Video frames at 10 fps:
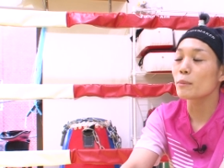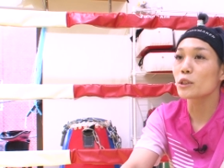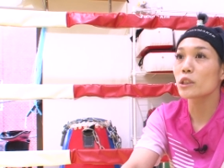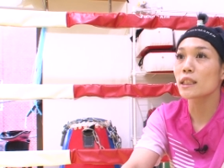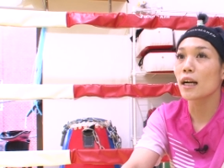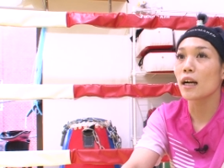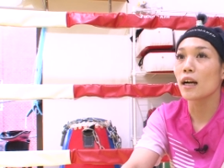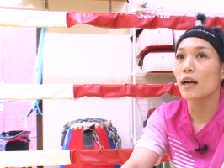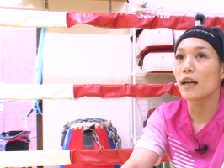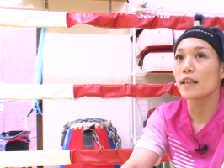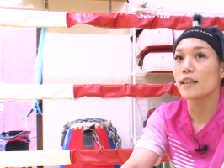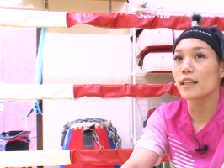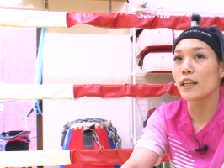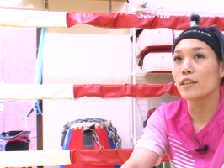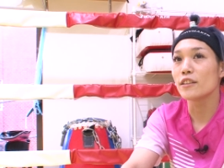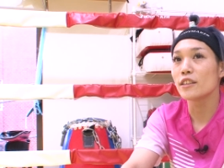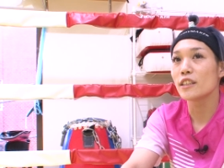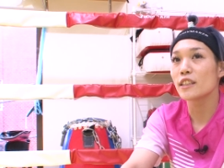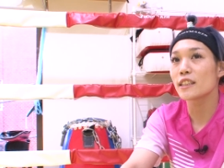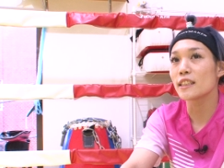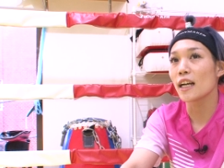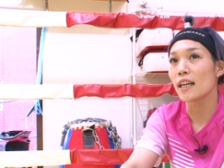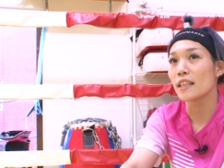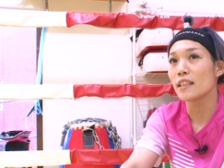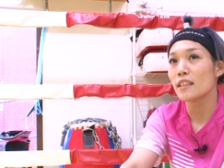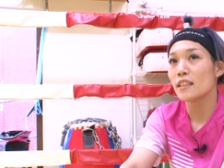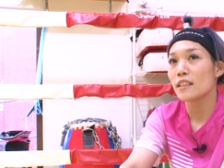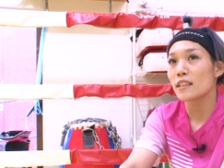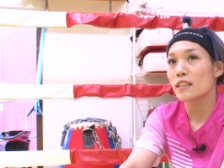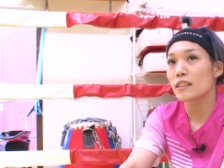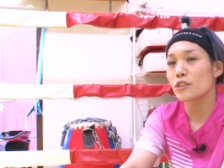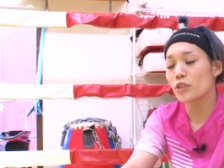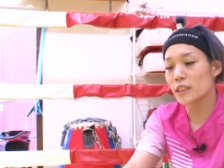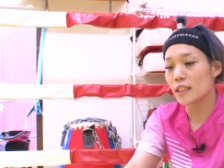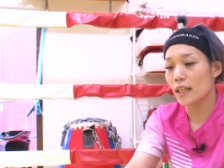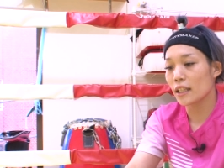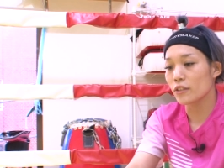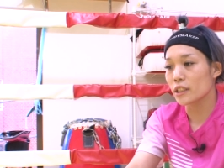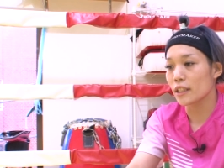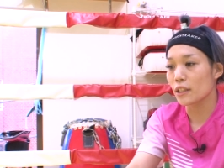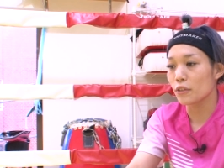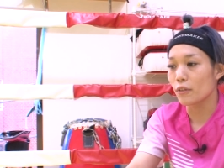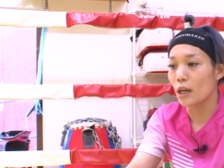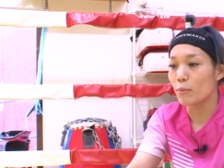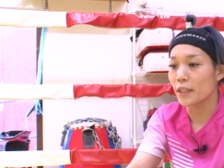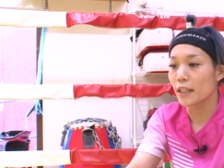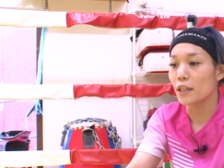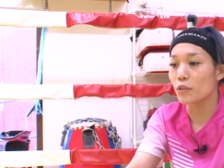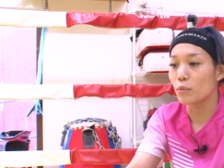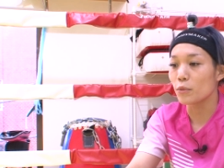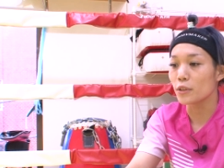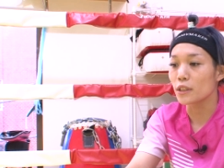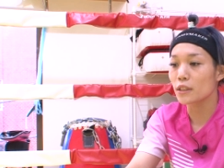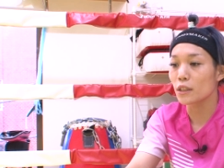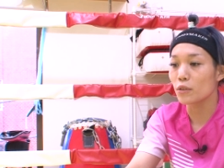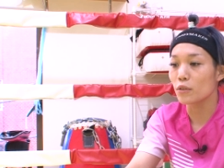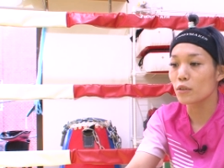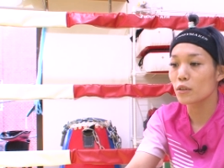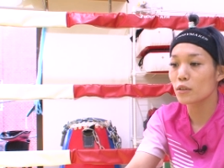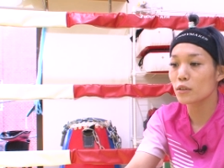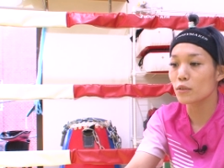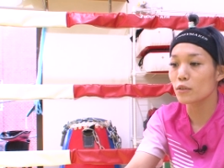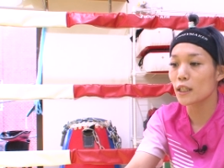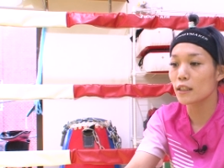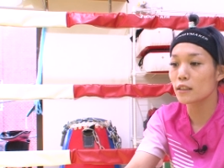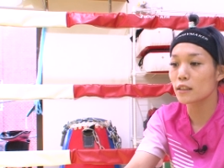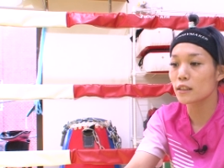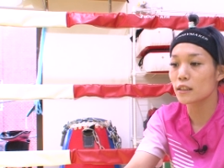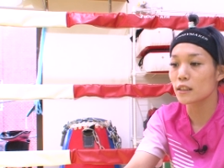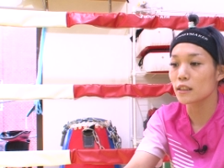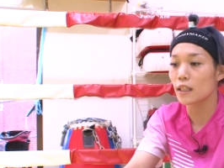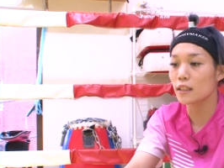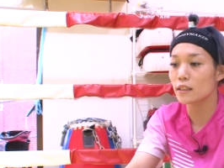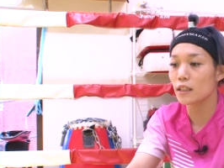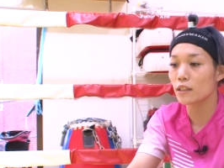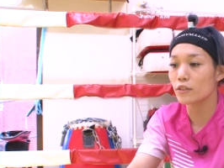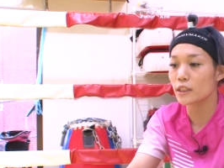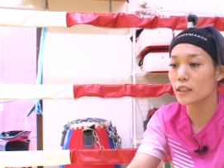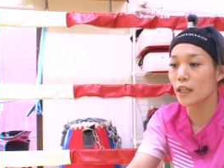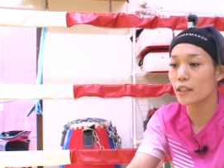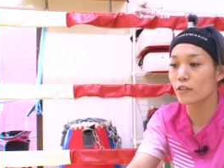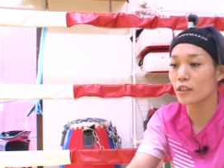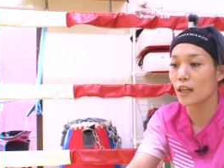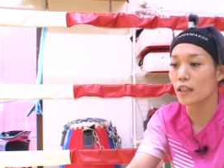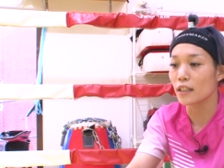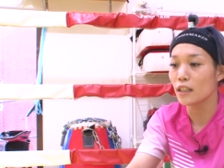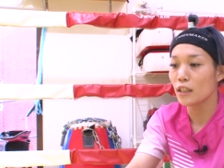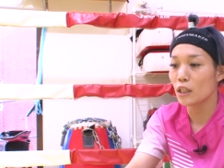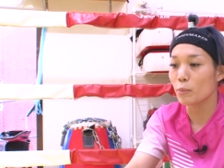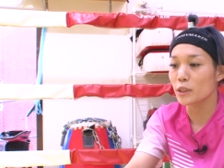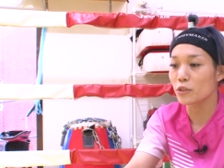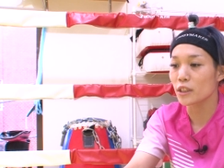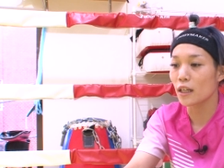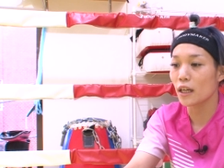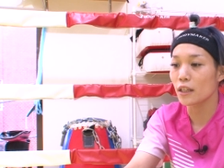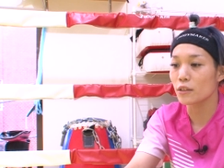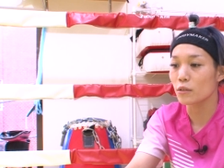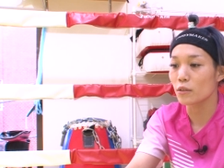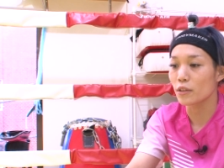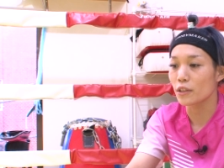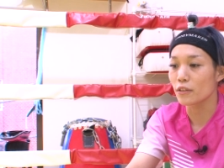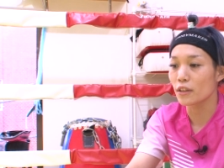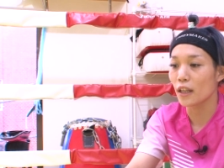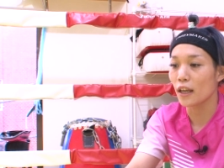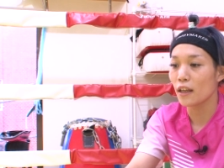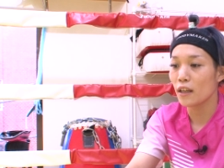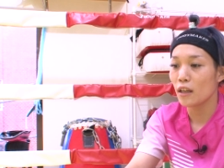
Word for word: 女子が出てる試合女子だけの試合っていうのはあまりないと思うんですけどその男子男性の試合の中にやっぱ女子が入ることによって